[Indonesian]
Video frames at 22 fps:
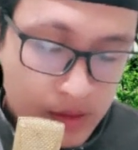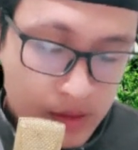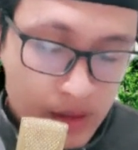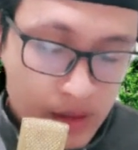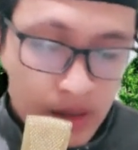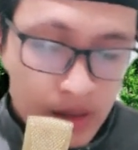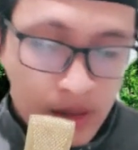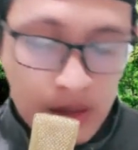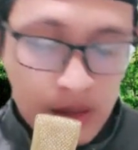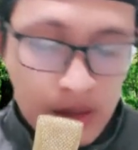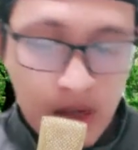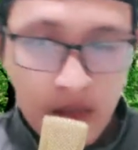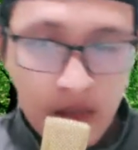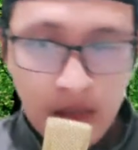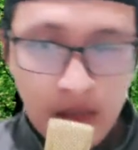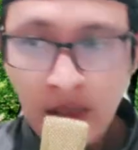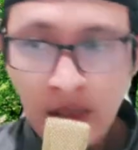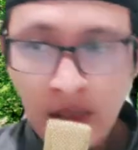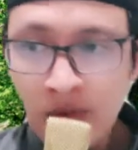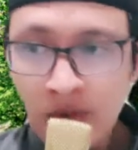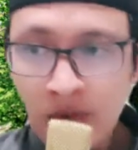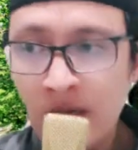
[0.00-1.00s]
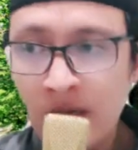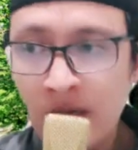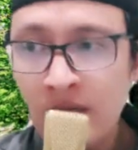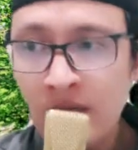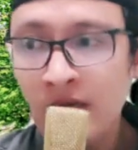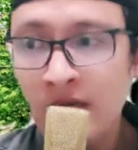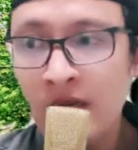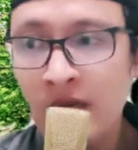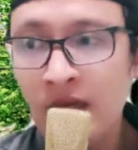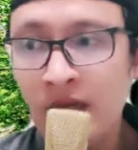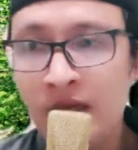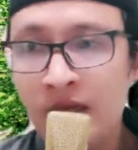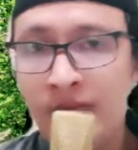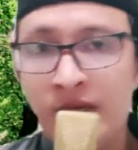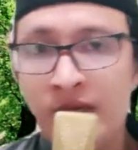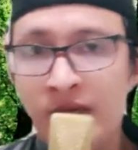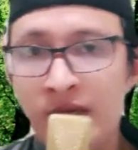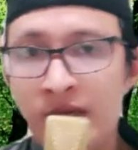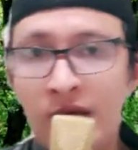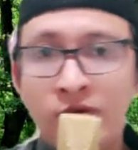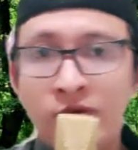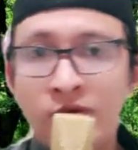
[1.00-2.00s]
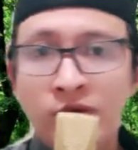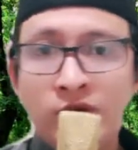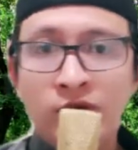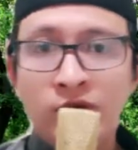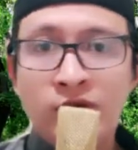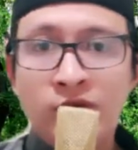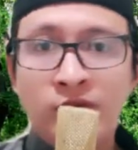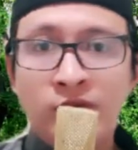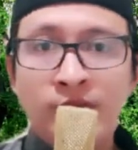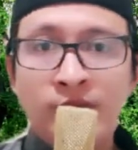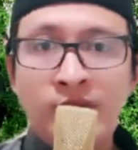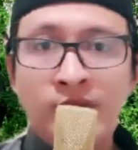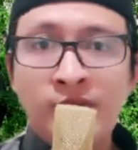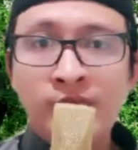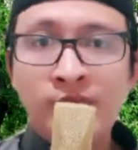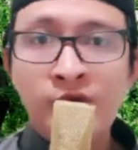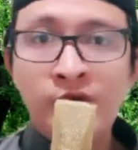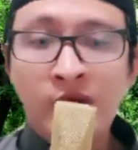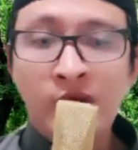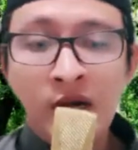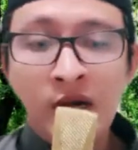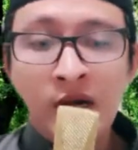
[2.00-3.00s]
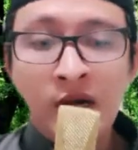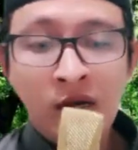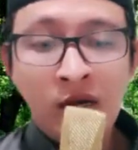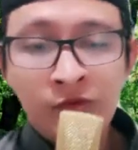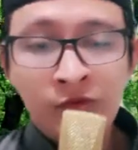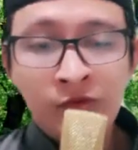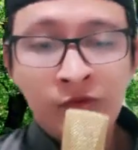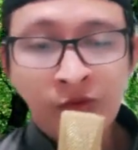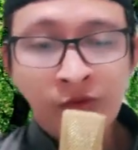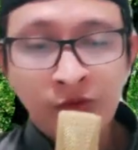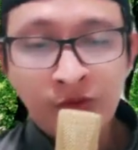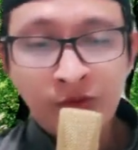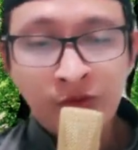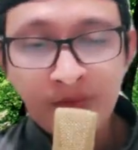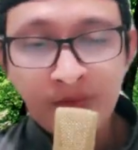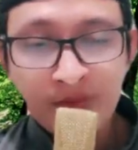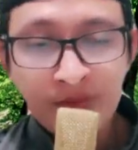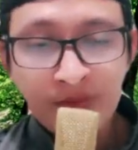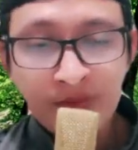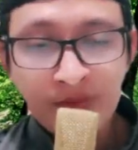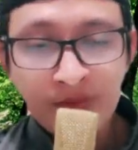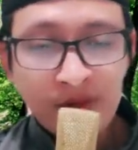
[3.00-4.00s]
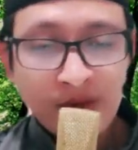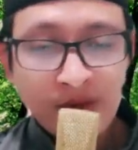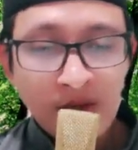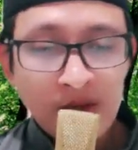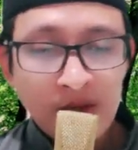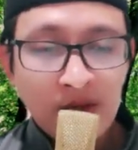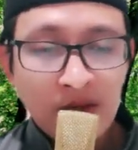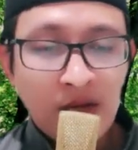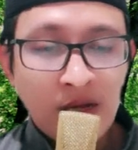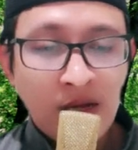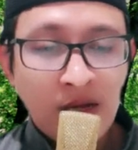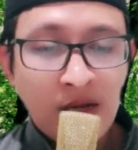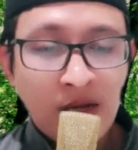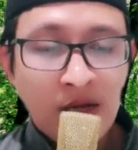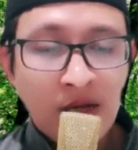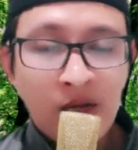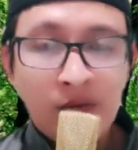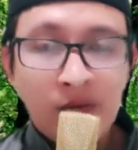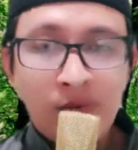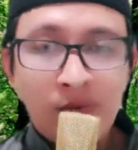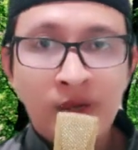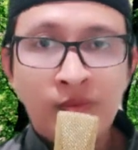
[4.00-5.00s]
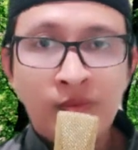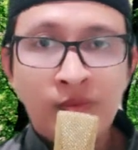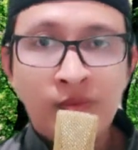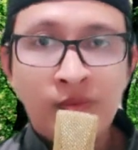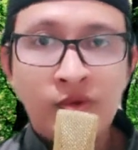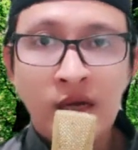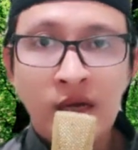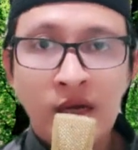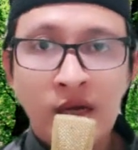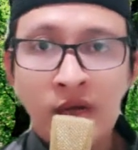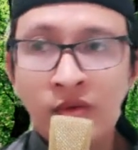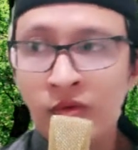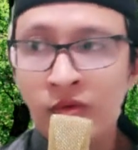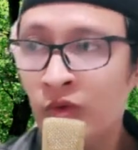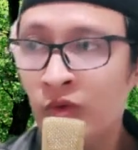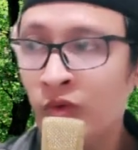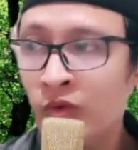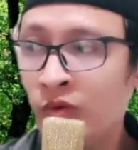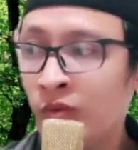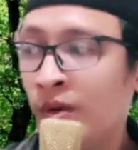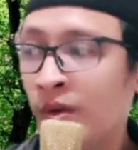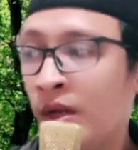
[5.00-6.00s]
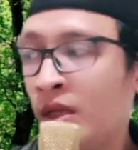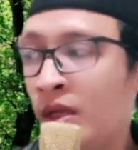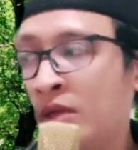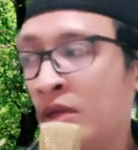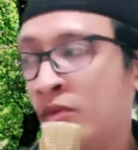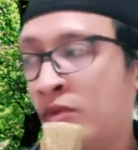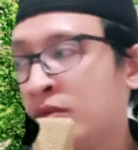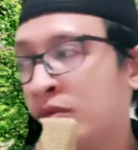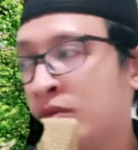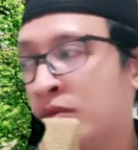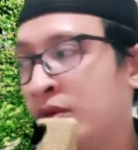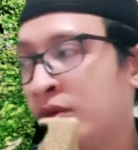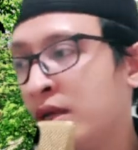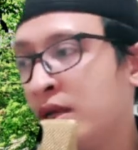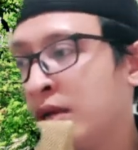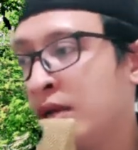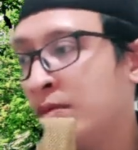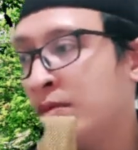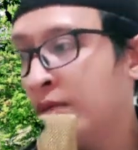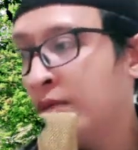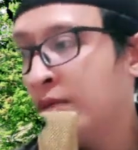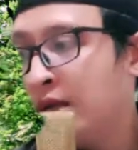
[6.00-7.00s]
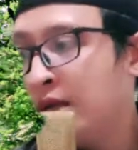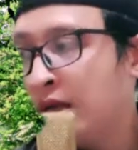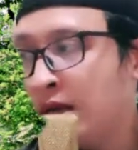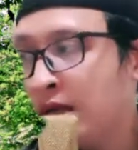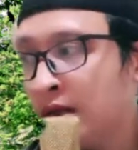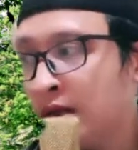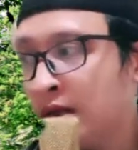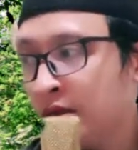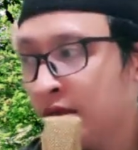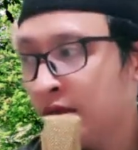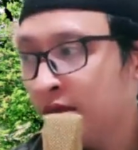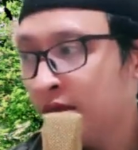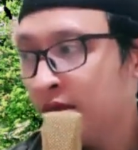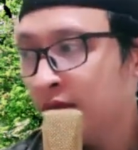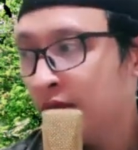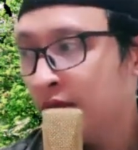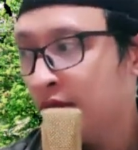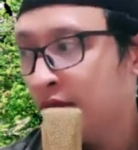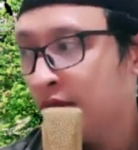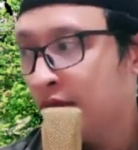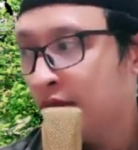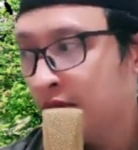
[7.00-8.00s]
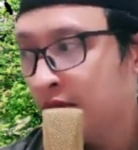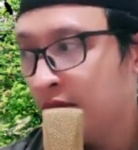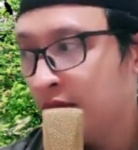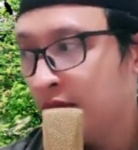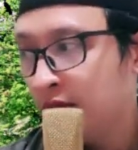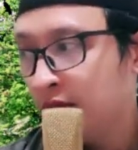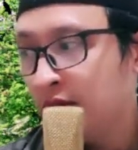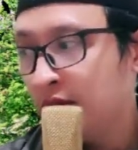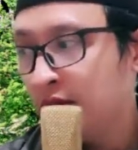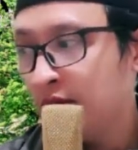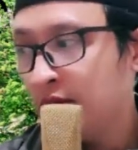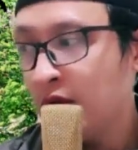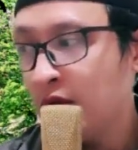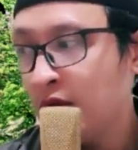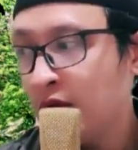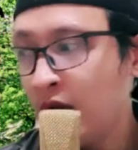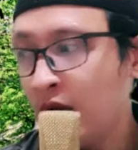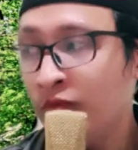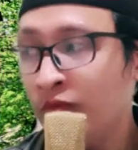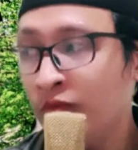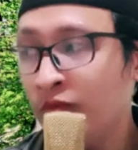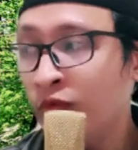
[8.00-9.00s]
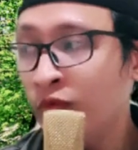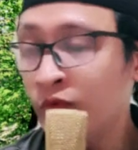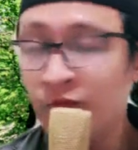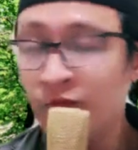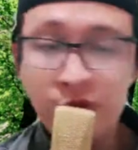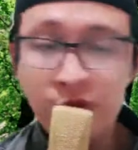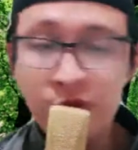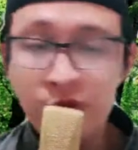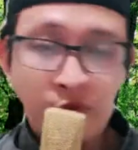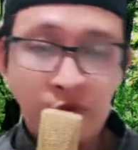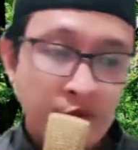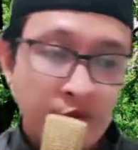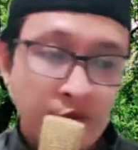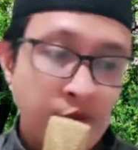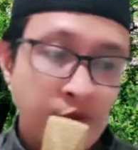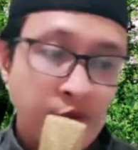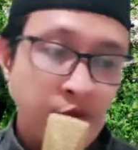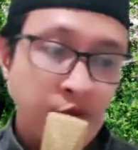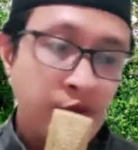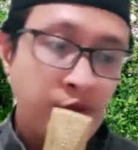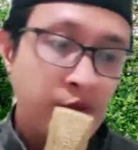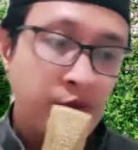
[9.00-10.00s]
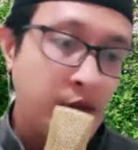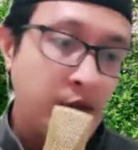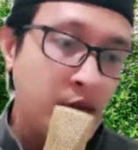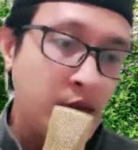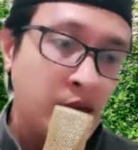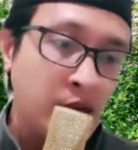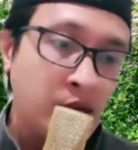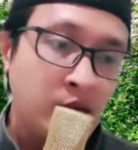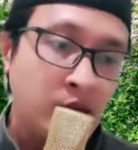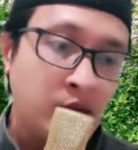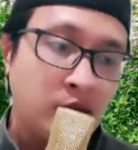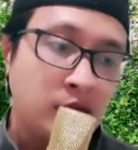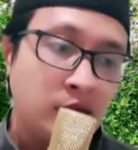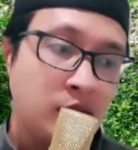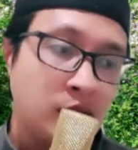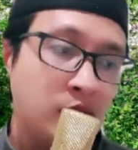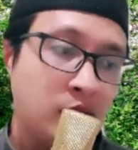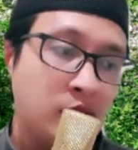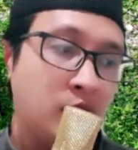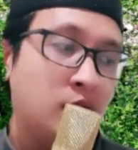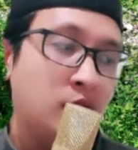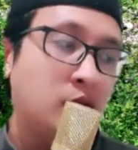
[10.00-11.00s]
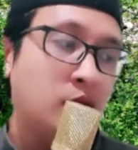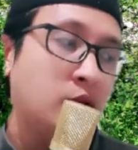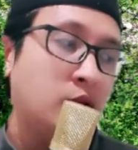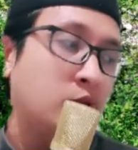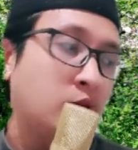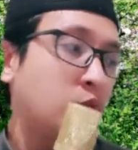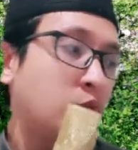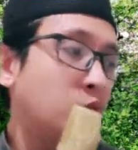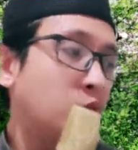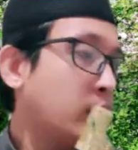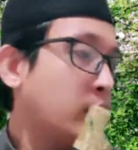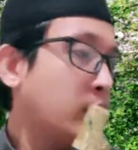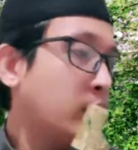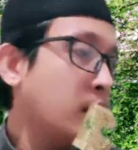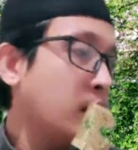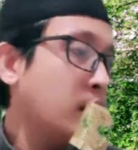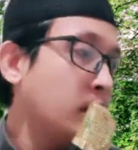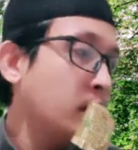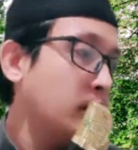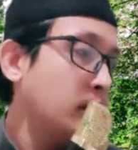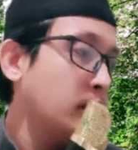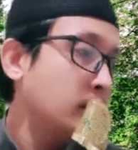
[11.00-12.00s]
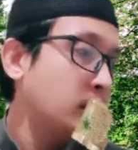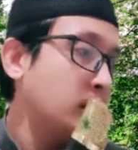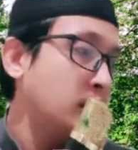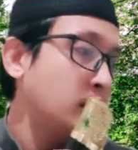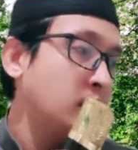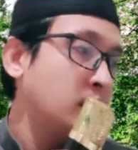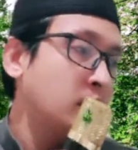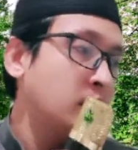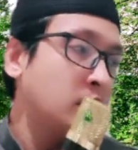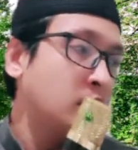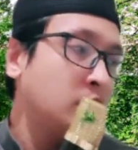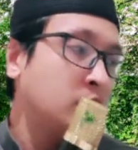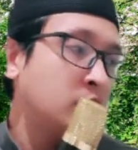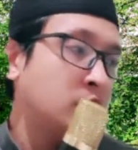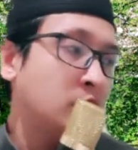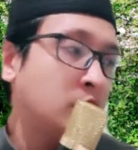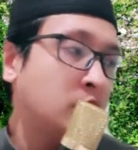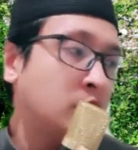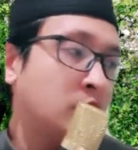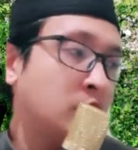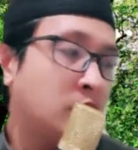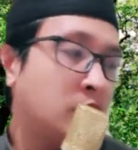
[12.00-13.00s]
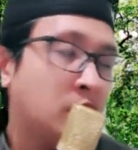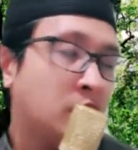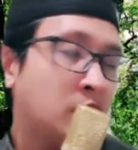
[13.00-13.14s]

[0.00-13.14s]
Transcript: Nah, tadi juga kita dipinta untuk menyempurnakan wudhu. Ya, menyempurnakan wudhu tuh berarti wudhunya yang benar. Jangan buru-buru wudhunya, ya wudunya yang benar ya kan?